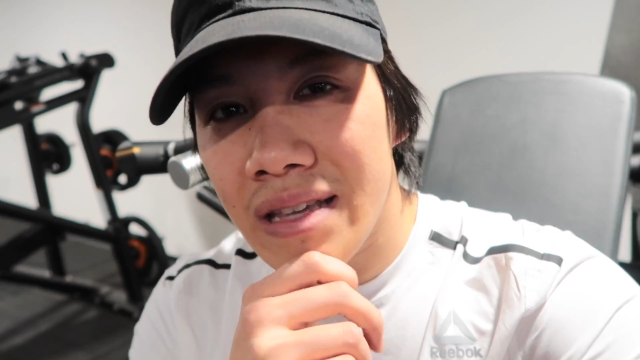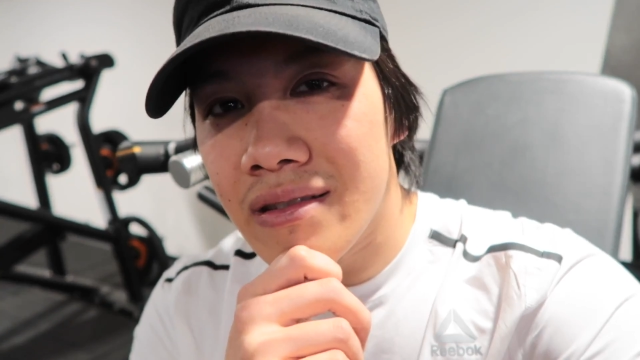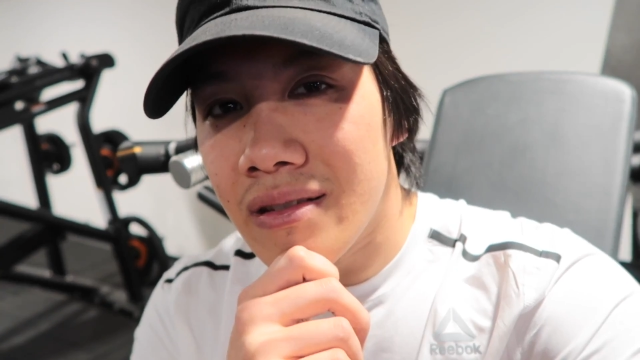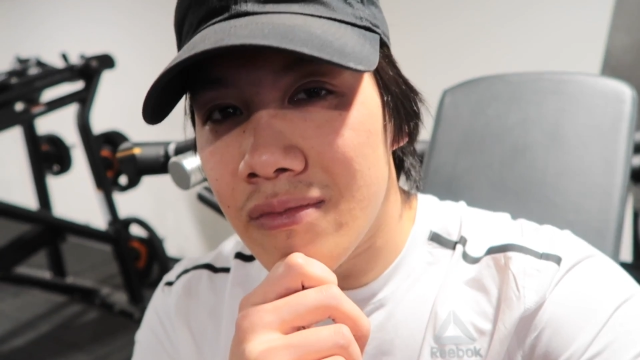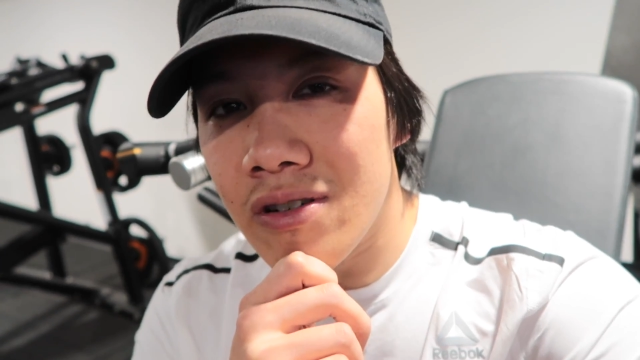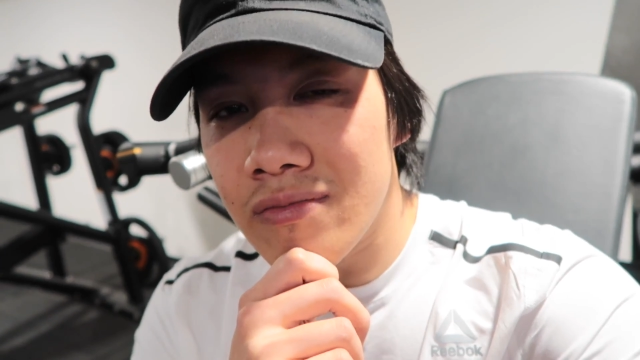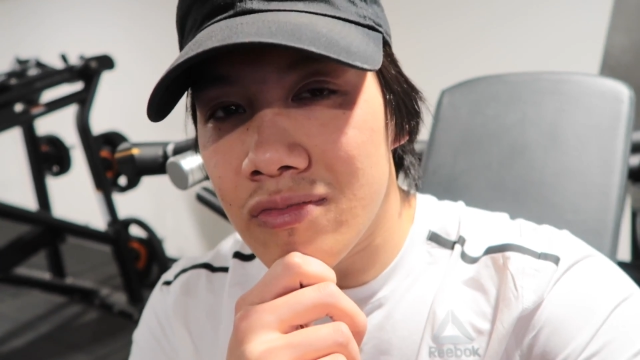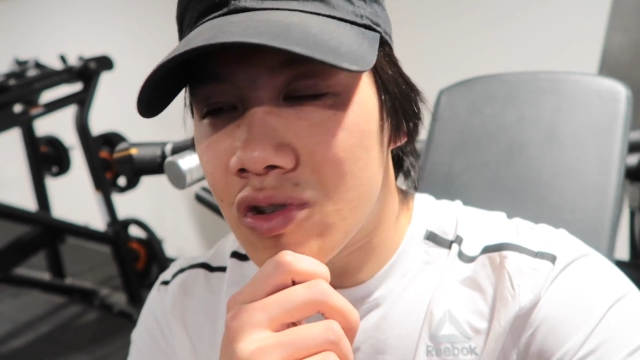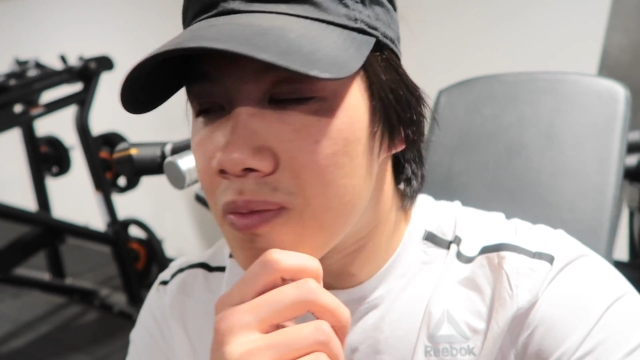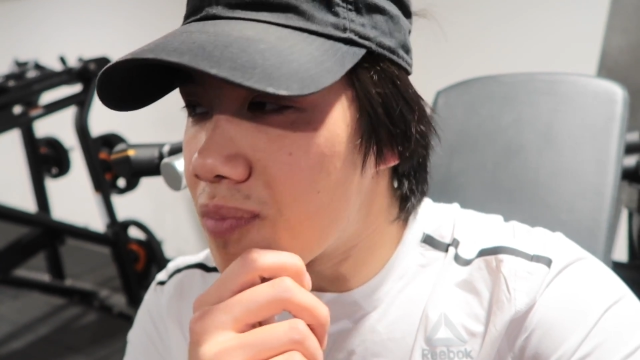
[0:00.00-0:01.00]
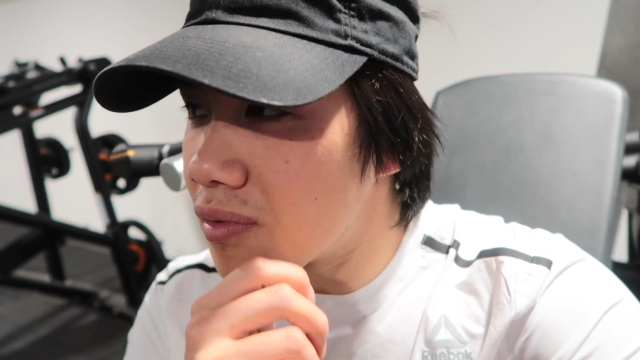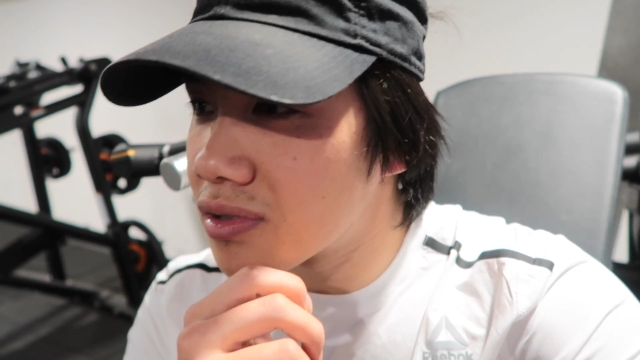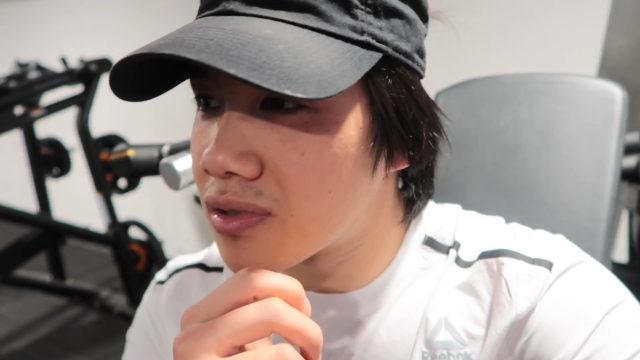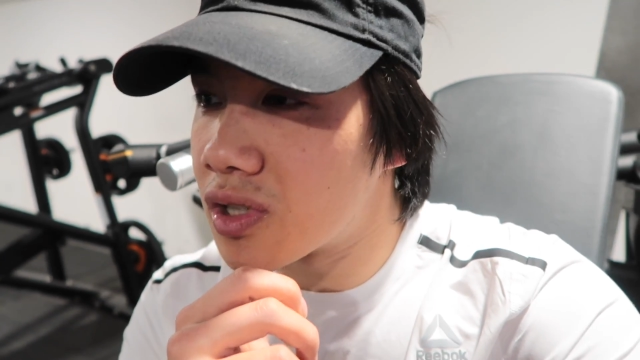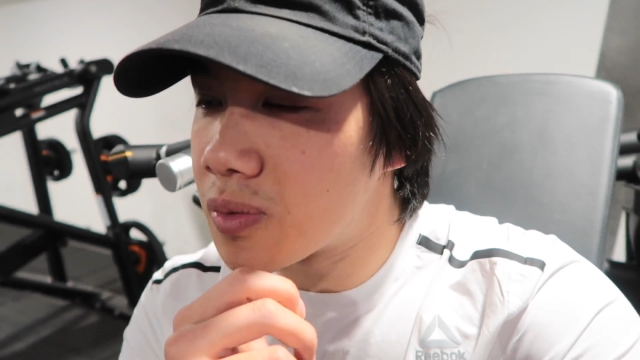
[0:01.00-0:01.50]
Personnellement, je
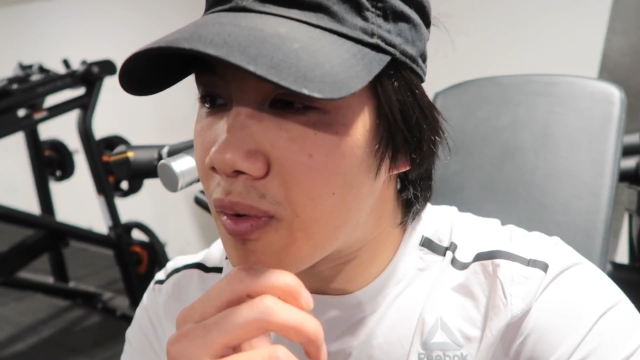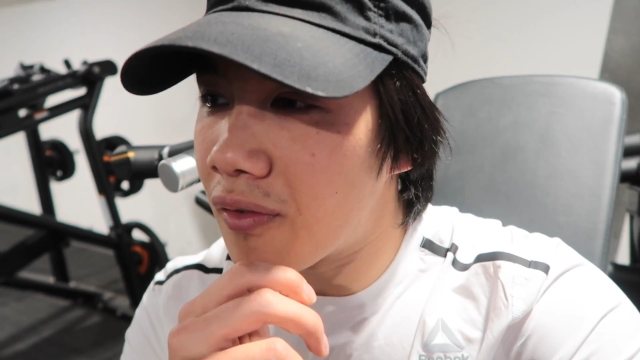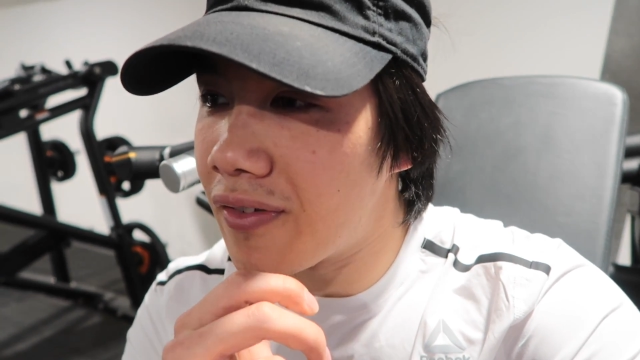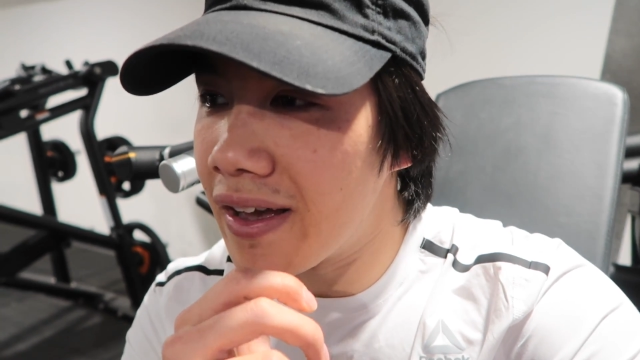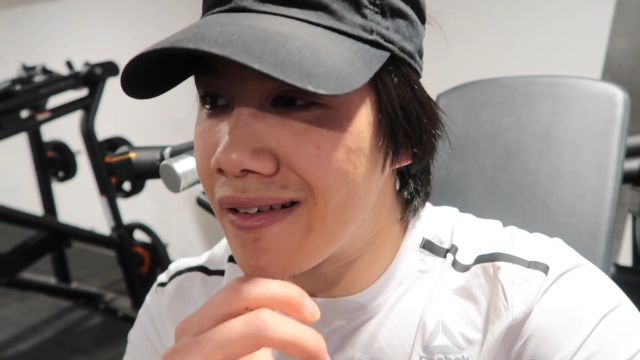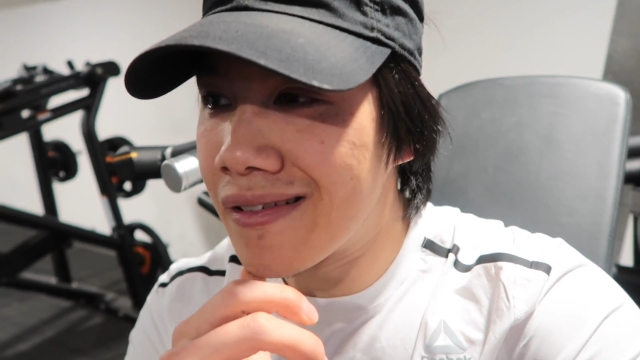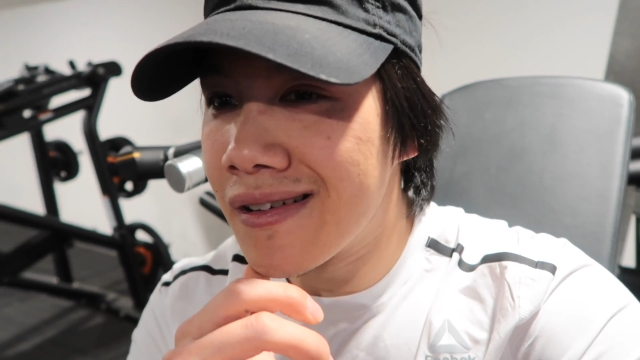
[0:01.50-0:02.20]
pense que je peux en faire